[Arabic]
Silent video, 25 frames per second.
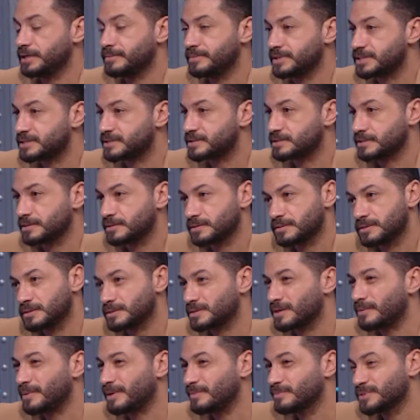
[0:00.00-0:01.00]
آه. هي
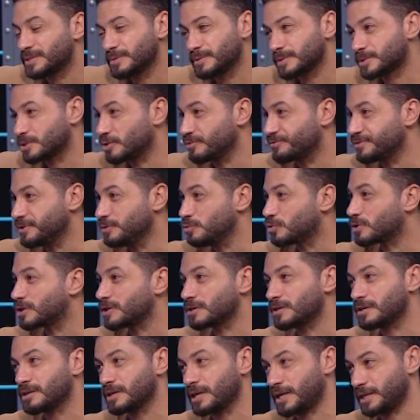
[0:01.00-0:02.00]
بس طبعا بتبقى
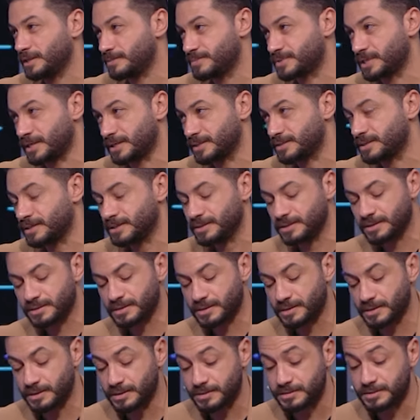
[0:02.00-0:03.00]
توفيق وقرار لعيب
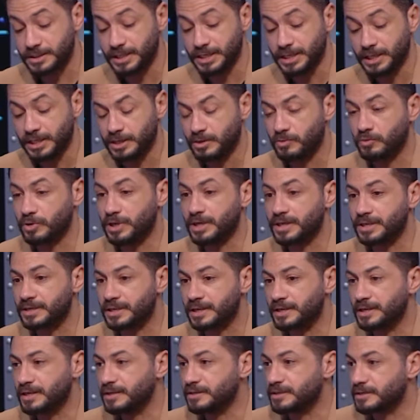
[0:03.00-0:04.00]
طبعا طبعا خلاص
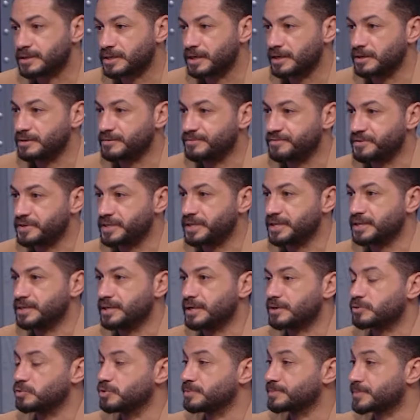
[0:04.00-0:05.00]
ولكن خلينا نرجع
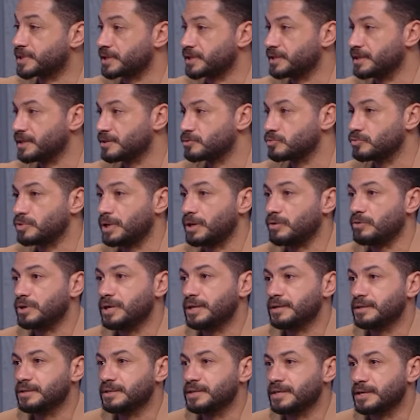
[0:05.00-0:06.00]
للفريق هناك
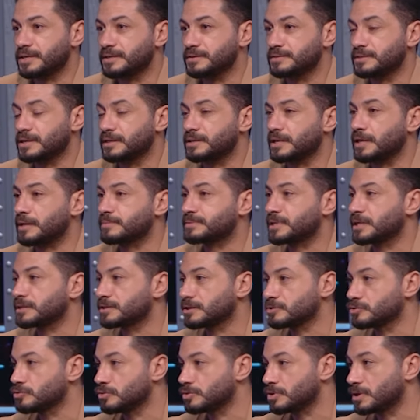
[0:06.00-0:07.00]
وامكانياته اولا هناك انت
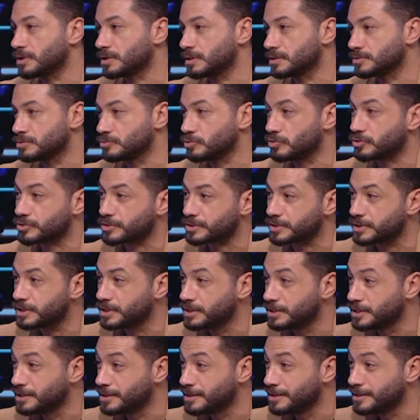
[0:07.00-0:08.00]
هتلعب 3 آه،
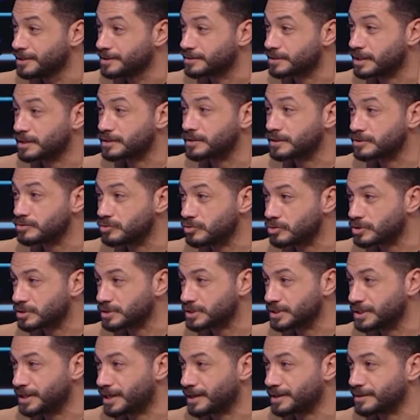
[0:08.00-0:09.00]
الظهر 3
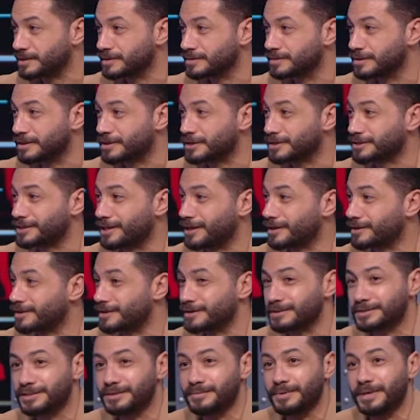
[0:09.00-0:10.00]
الظهر دي يعني
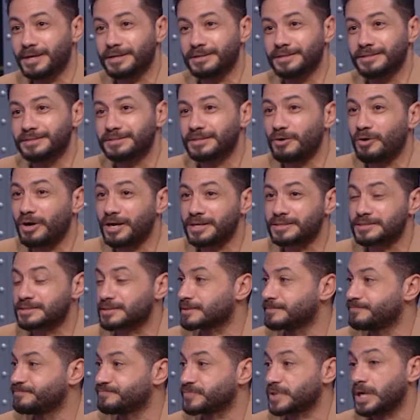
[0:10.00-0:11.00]
درجه حراره طبعا
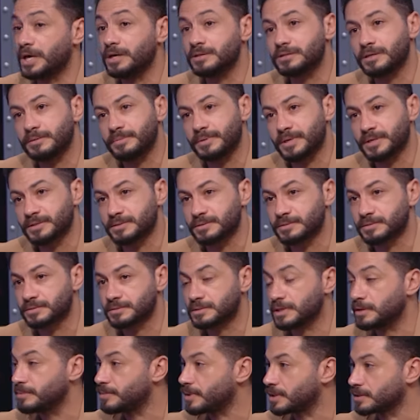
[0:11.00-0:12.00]
الساعه 3 رسمي اه
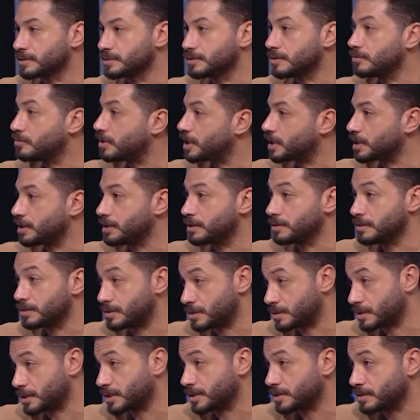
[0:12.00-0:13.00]
طبعا طبعا هو آه.
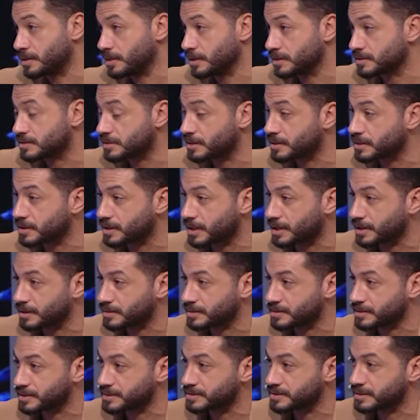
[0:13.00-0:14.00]
الراجل اللي
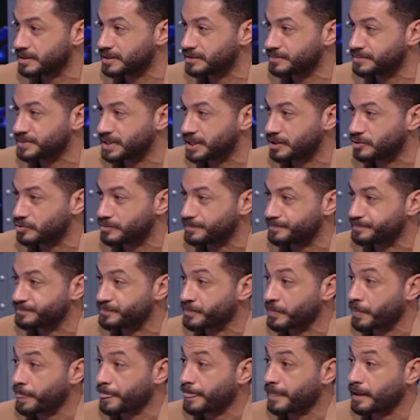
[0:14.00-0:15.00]
صرح رئيس النادي بتاعهم
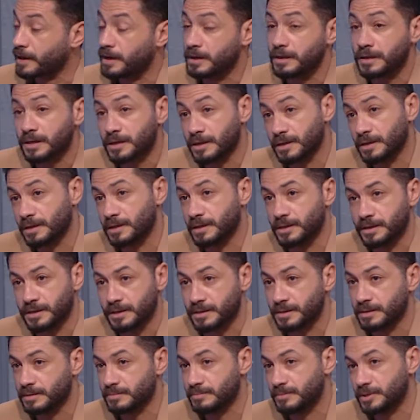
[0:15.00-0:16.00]
اه قال لك
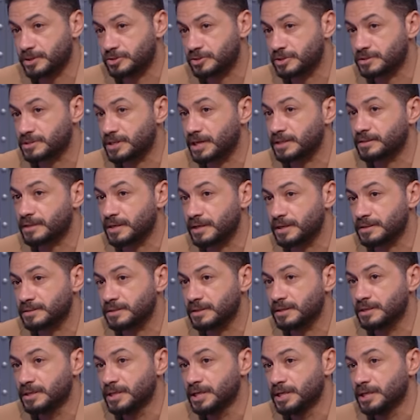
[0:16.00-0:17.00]
الماتش الساعه
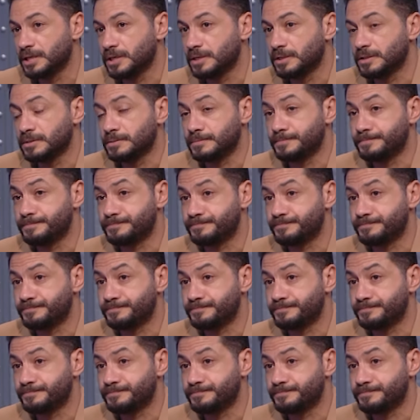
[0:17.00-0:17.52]
3 هم